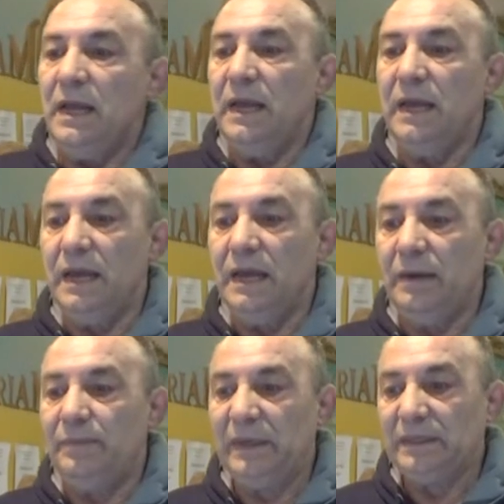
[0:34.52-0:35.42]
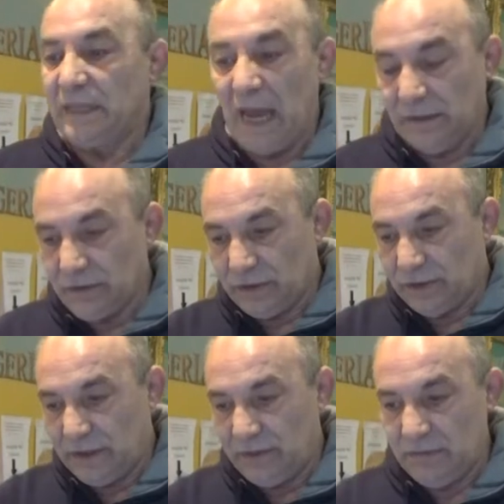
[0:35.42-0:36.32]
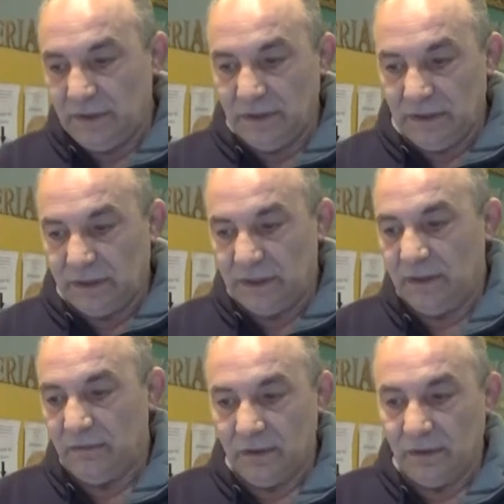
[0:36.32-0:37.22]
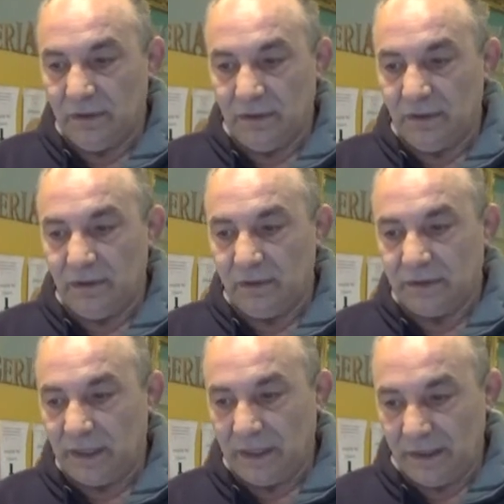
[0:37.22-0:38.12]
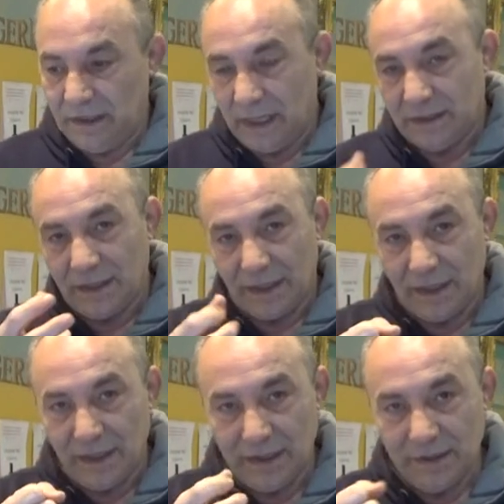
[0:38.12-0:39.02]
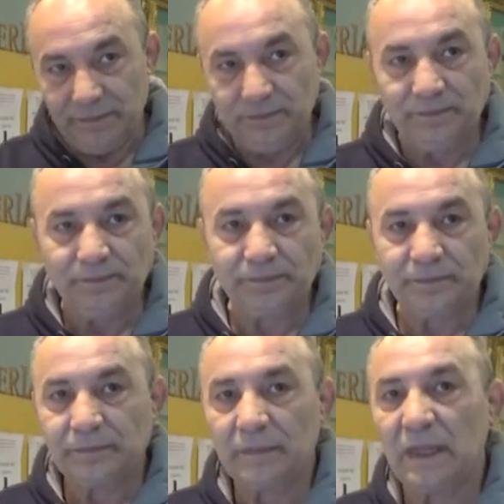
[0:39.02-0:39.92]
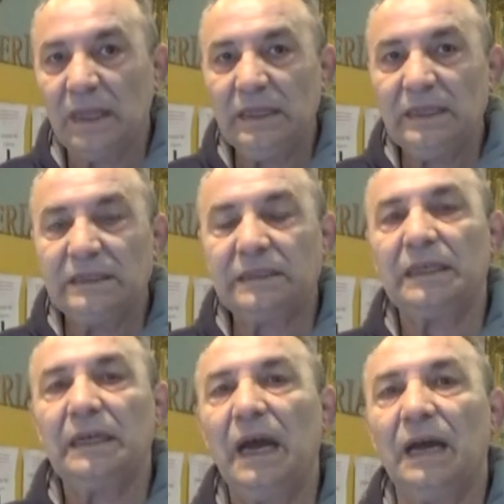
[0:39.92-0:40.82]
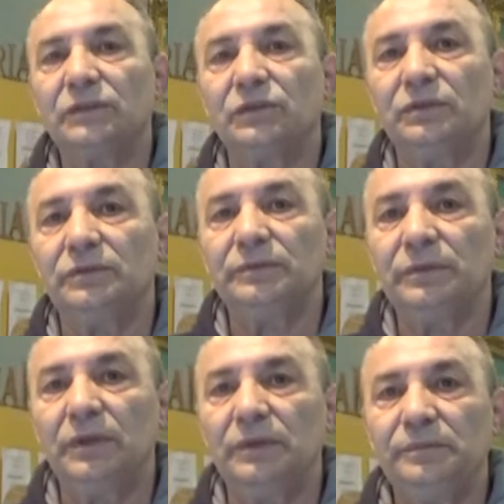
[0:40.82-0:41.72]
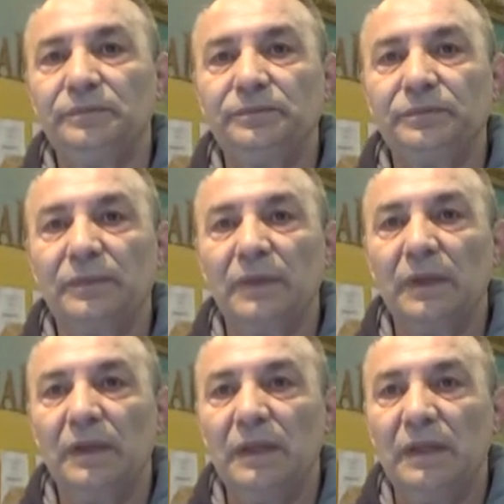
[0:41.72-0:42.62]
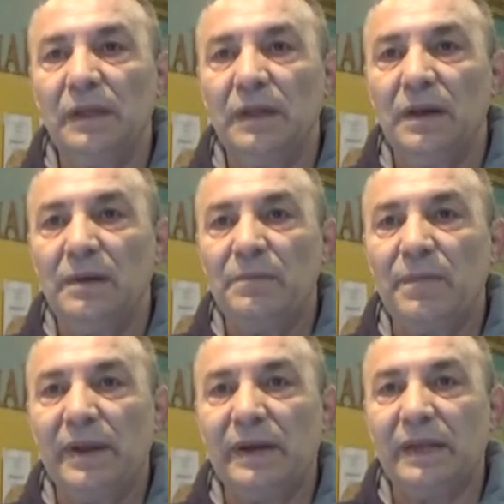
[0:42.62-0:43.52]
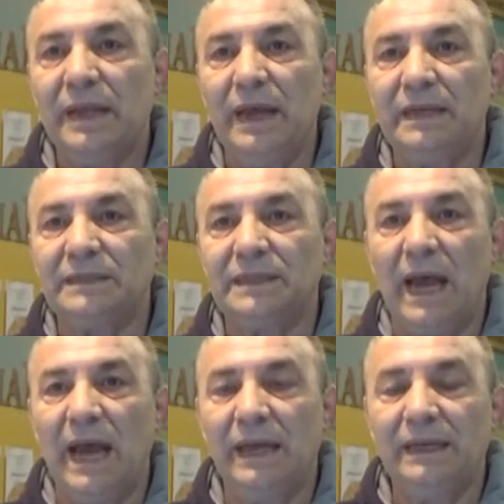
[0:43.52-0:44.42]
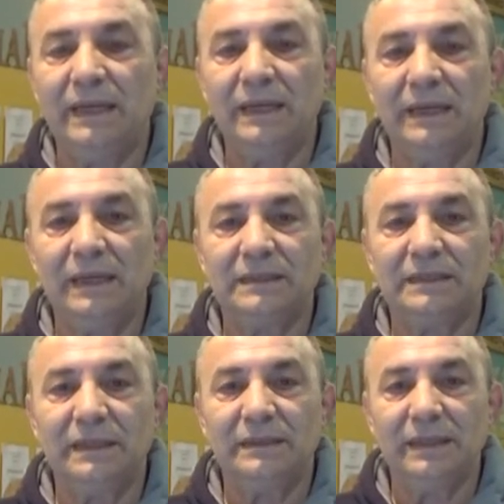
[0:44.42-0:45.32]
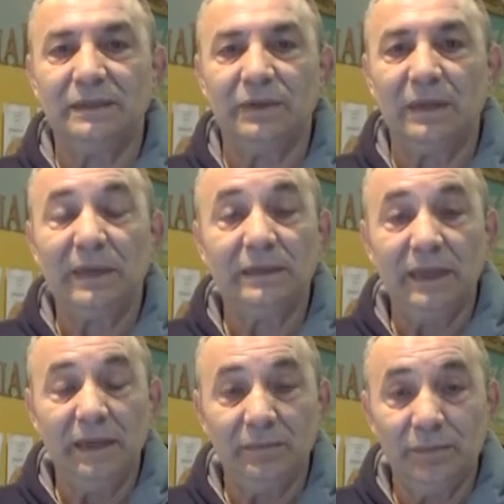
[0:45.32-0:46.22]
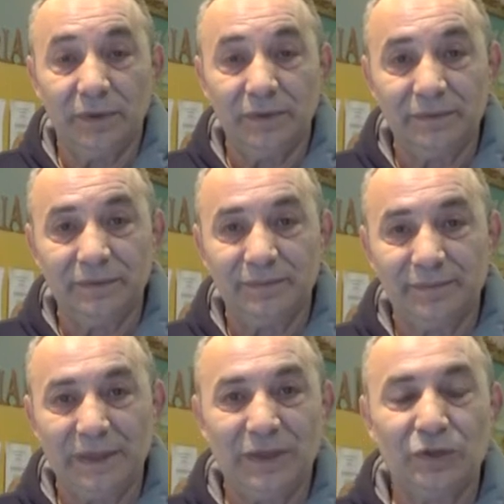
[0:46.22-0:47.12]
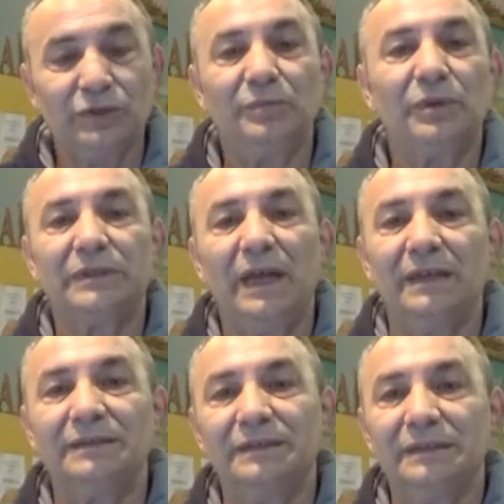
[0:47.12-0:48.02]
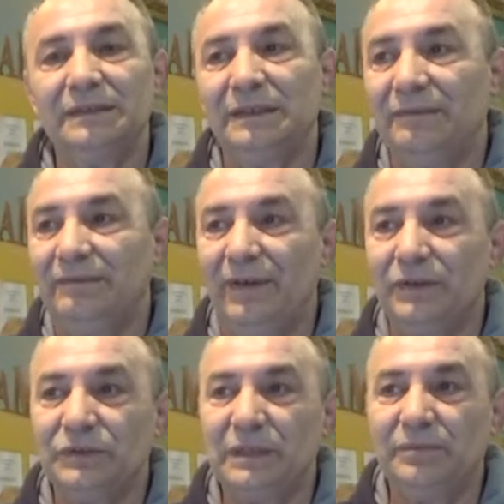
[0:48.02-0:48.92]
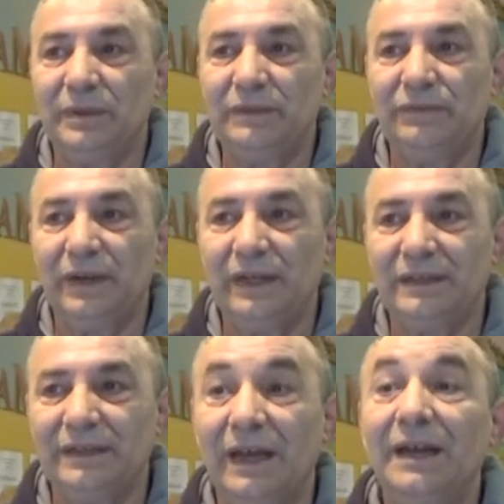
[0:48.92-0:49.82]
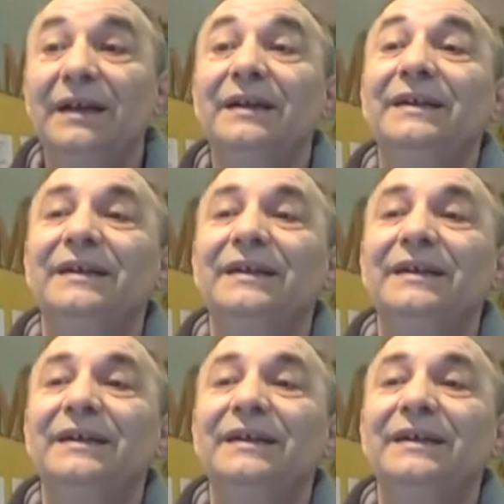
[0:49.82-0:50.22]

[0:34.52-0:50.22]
e pensandoci mi dicevo cerca di essere stringato, no? perché sai che la gente non ha mai tempo per le cose importanti, vanno sempre di fretta,